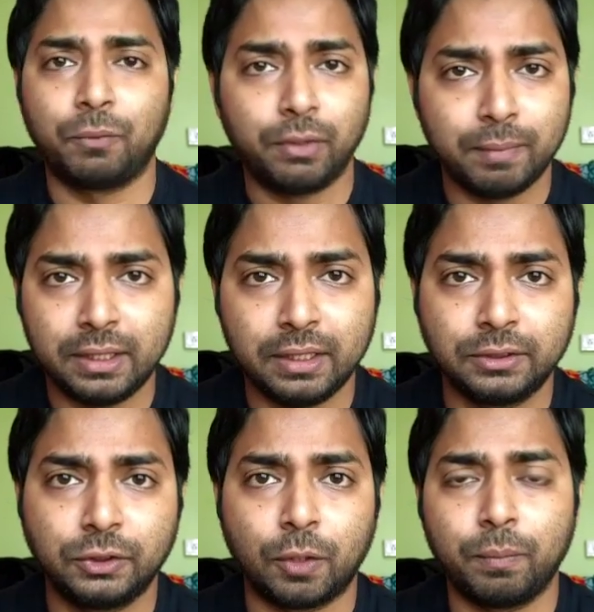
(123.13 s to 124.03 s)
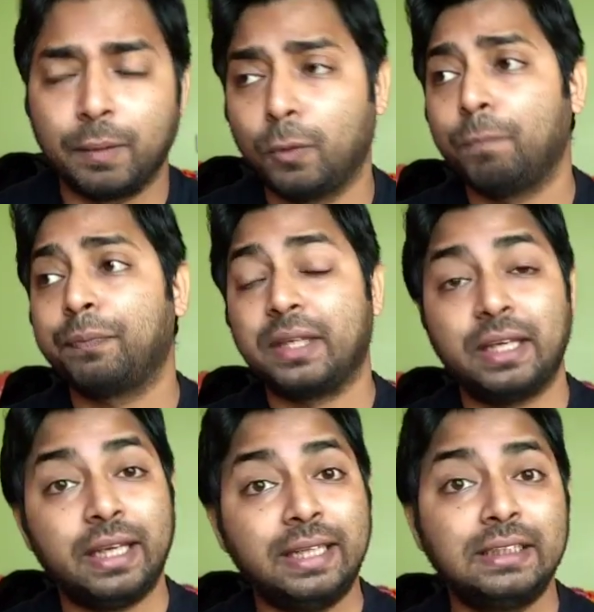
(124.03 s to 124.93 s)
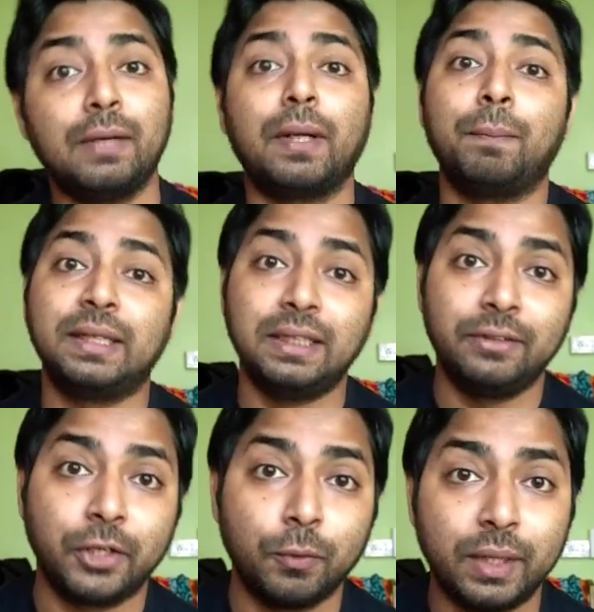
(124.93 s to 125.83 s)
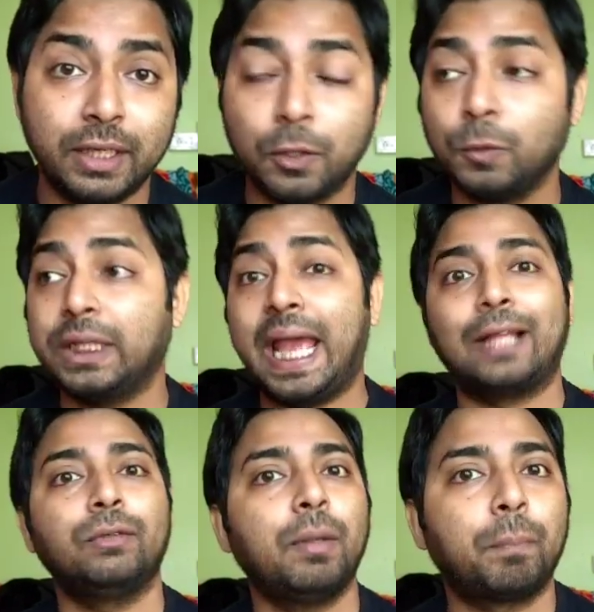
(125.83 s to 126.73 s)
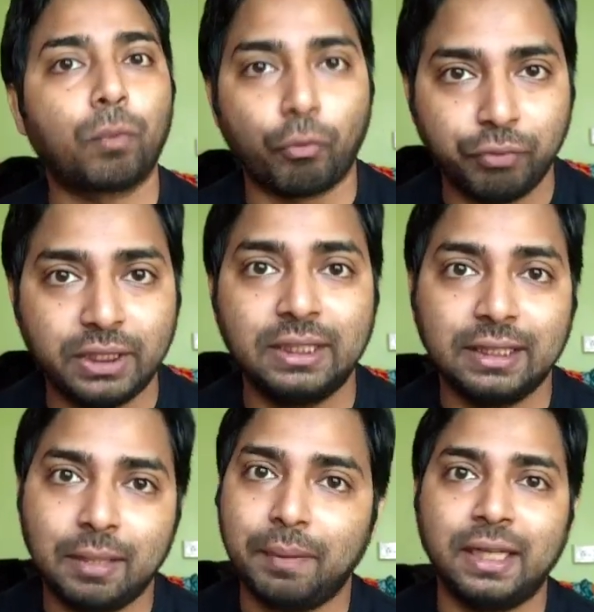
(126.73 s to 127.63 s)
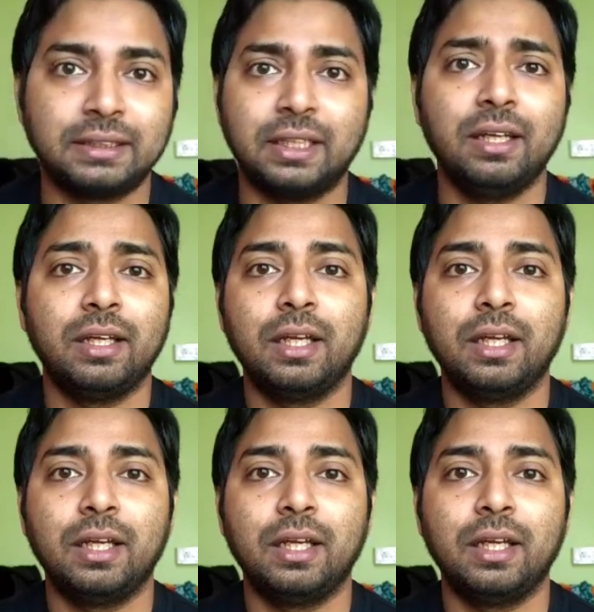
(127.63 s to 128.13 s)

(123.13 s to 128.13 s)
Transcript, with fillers: জব ট্রিমেন্ডাস জব এবং এই সিনেমাটা বাজেট রিকভারি করেও যে এতটা প্রফিট দিতে পেরেছে